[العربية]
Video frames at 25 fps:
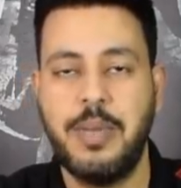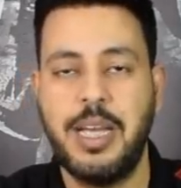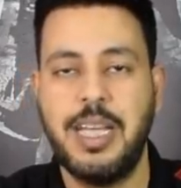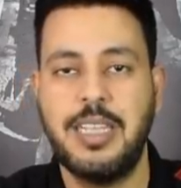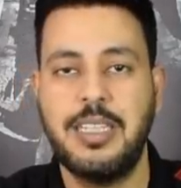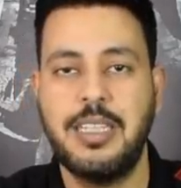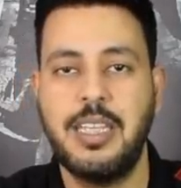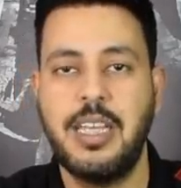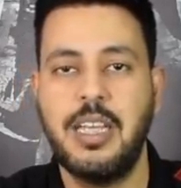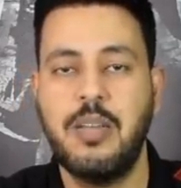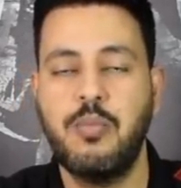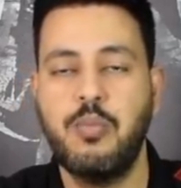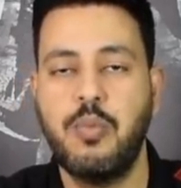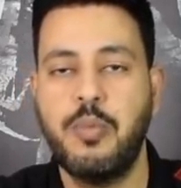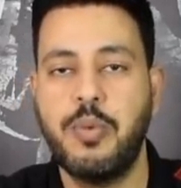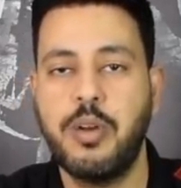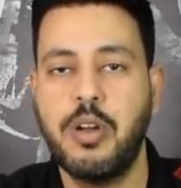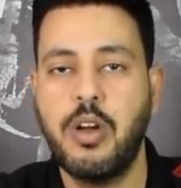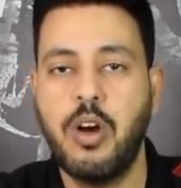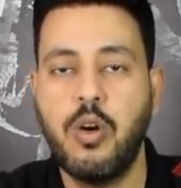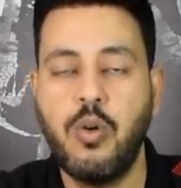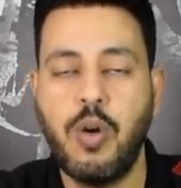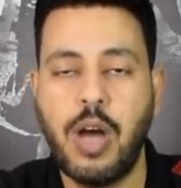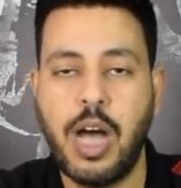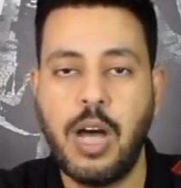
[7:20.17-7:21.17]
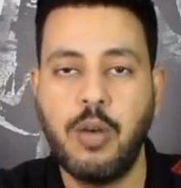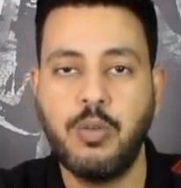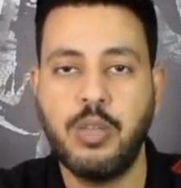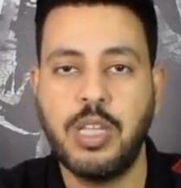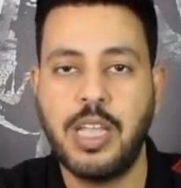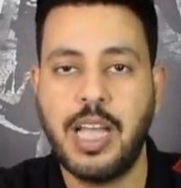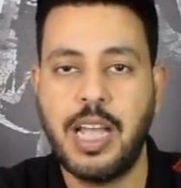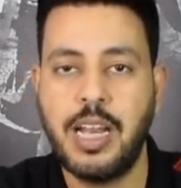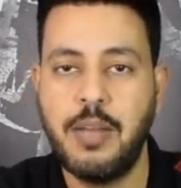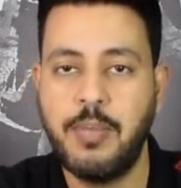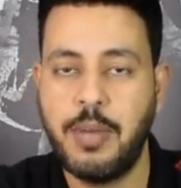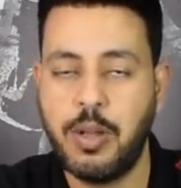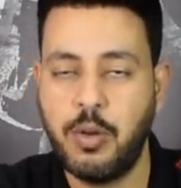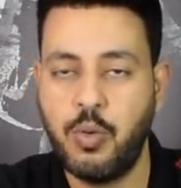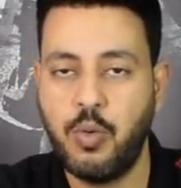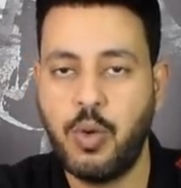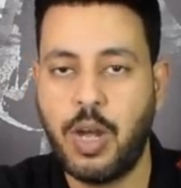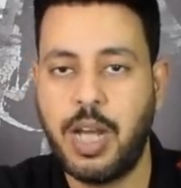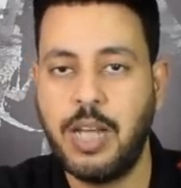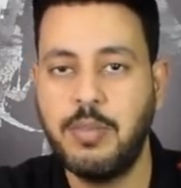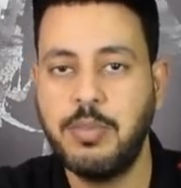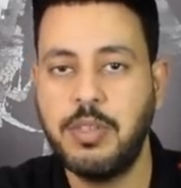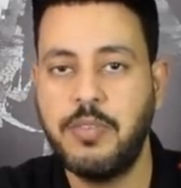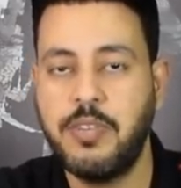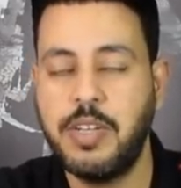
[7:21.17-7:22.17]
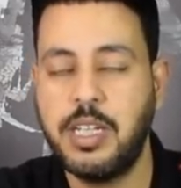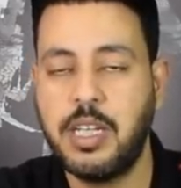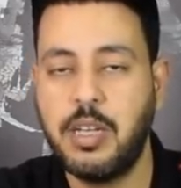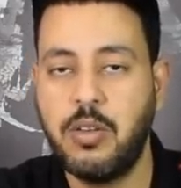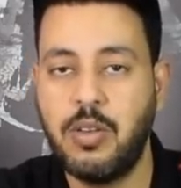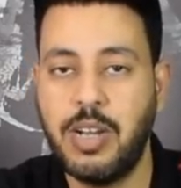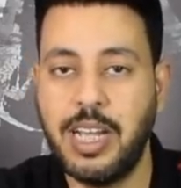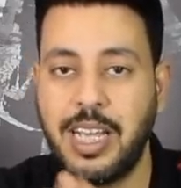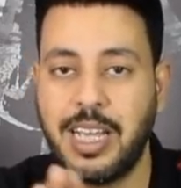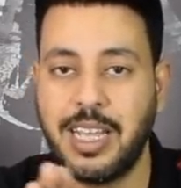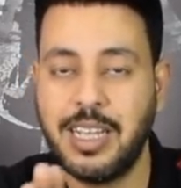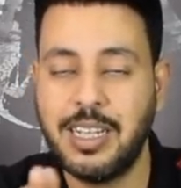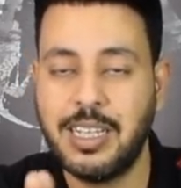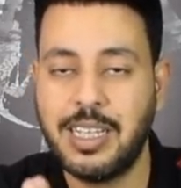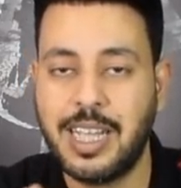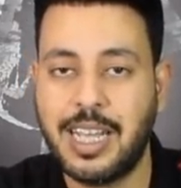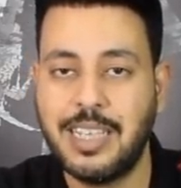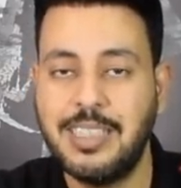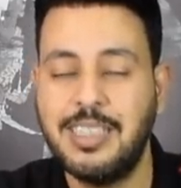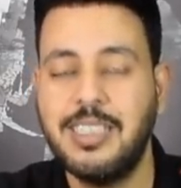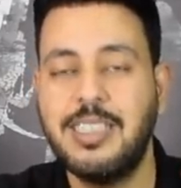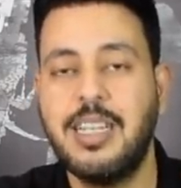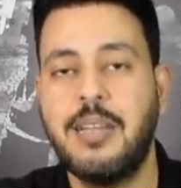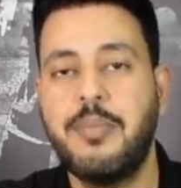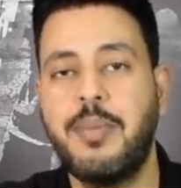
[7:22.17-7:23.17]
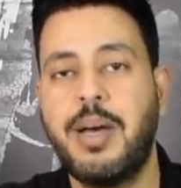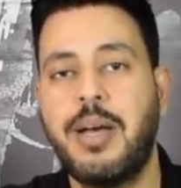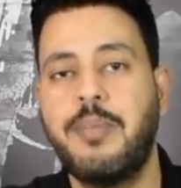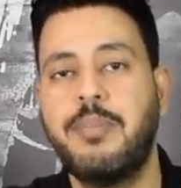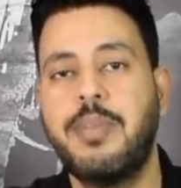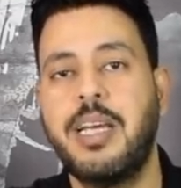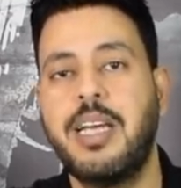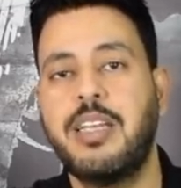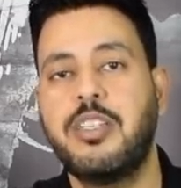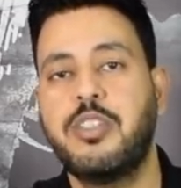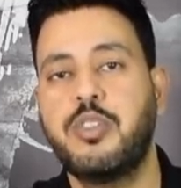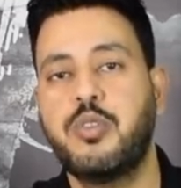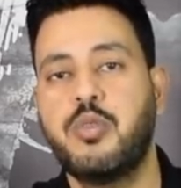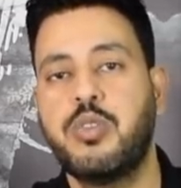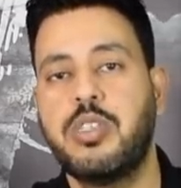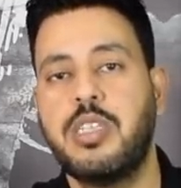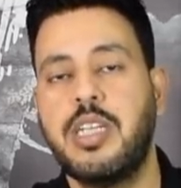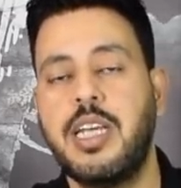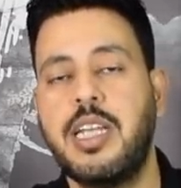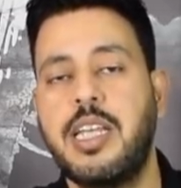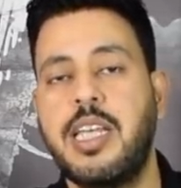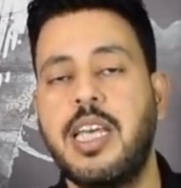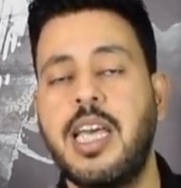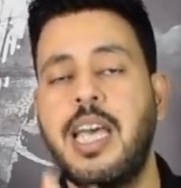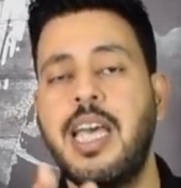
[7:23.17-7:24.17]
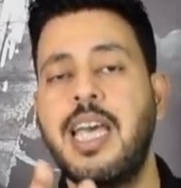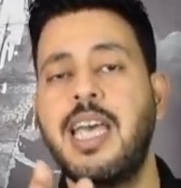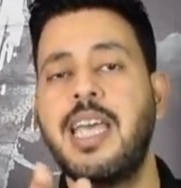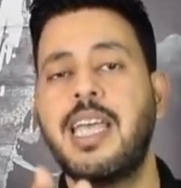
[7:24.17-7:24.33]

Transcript: هذه المباراه هو عوده علي معلول وحمدي فتحي ولكن تحديدا مع بدايه الشوط الثاني